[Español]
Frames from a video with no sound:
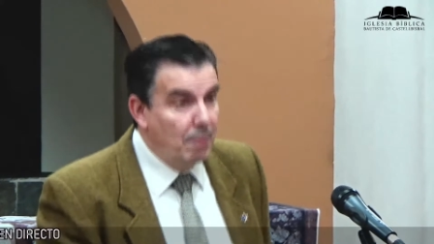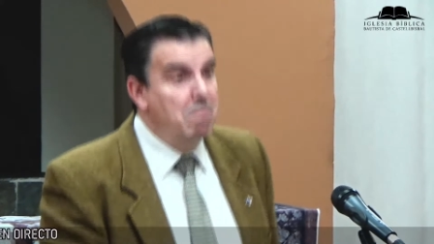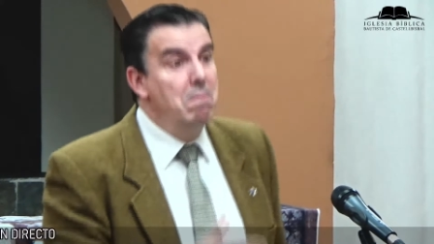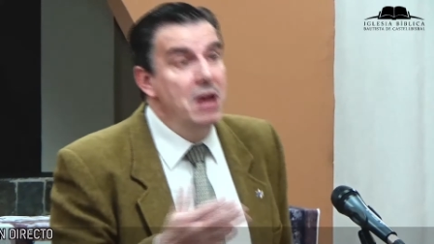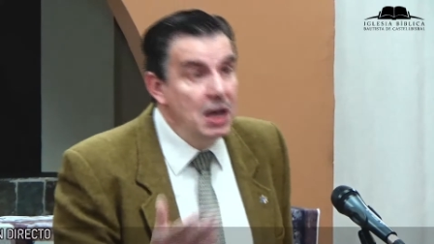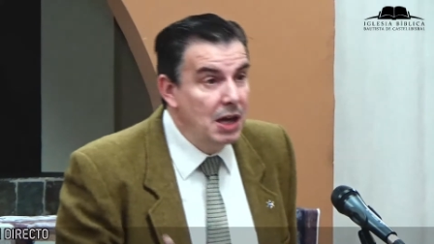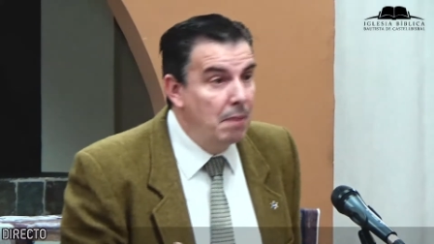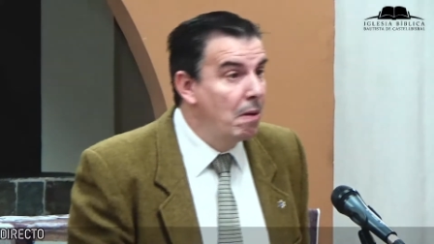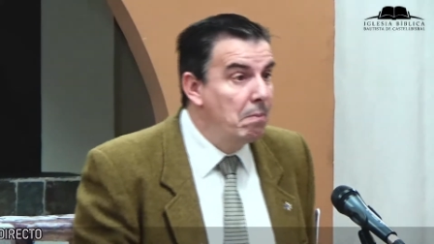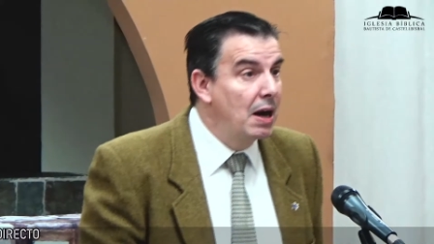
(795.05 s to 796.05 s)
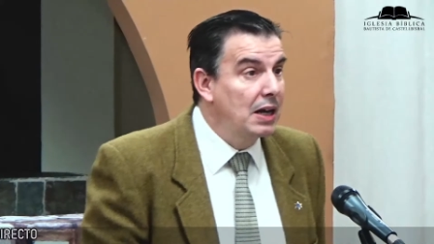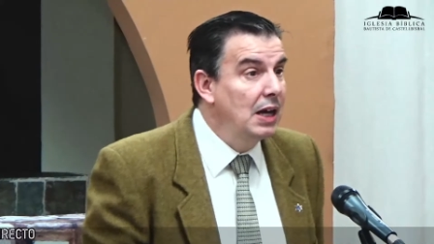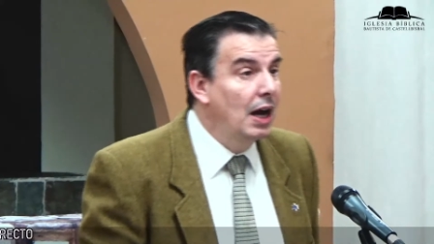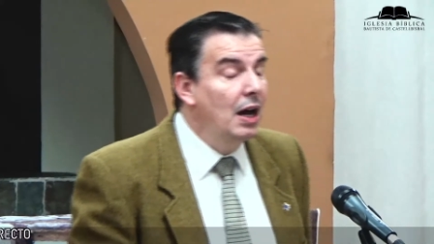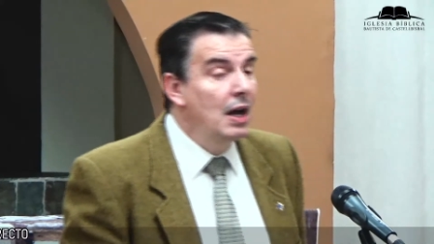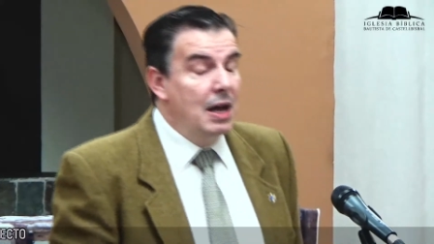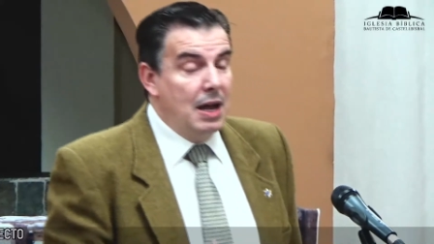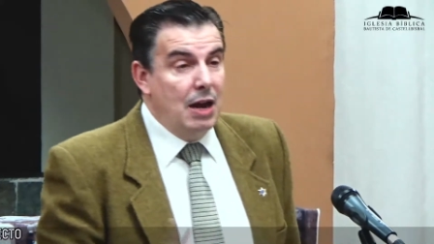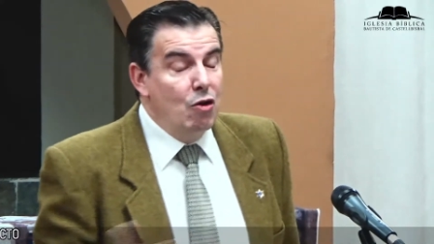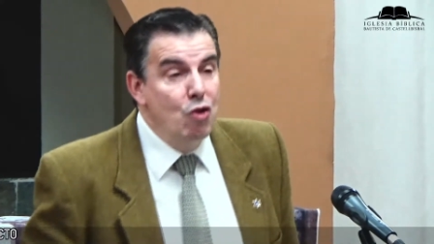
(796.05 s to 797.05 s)
Miriam, María,
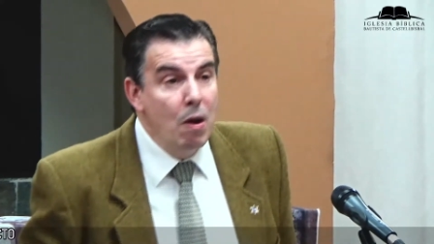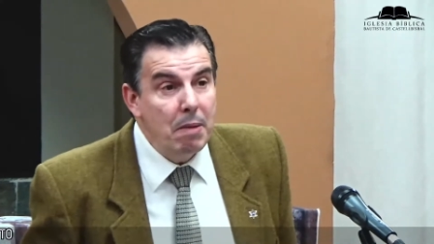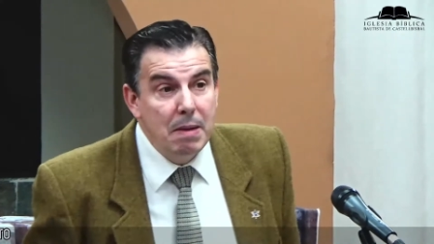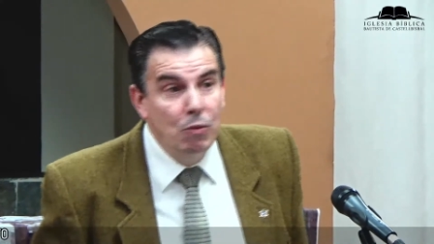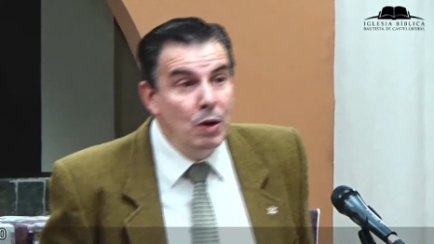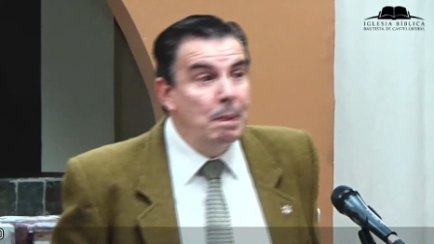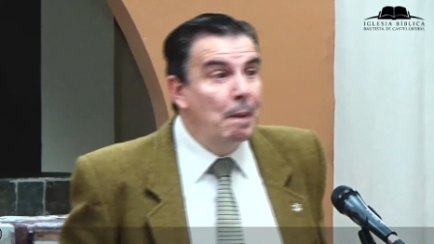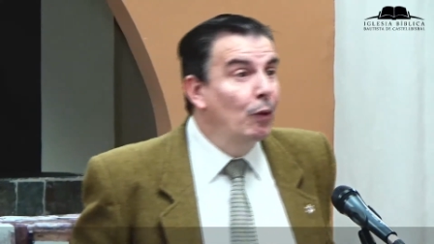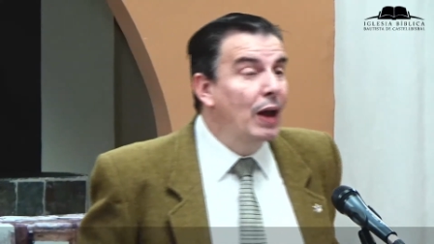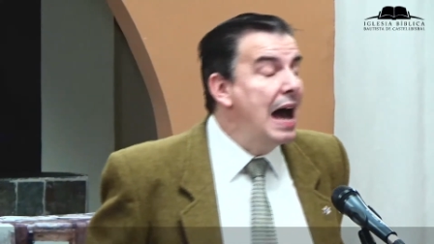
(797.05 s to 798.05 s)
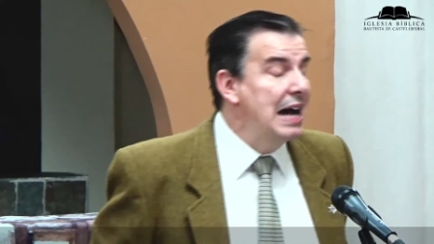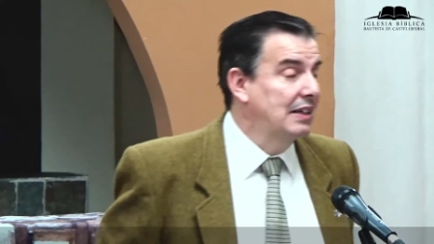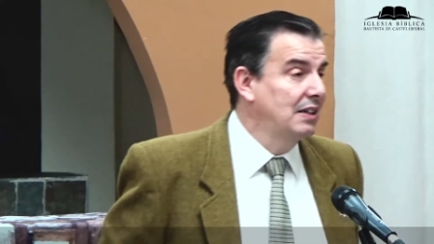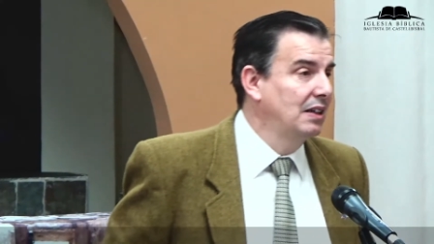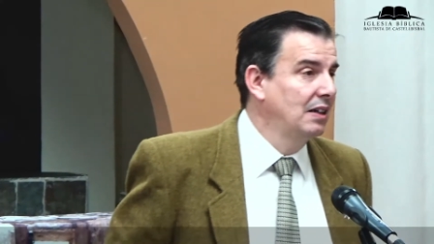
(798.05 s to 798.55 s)
era un nombre muy popular,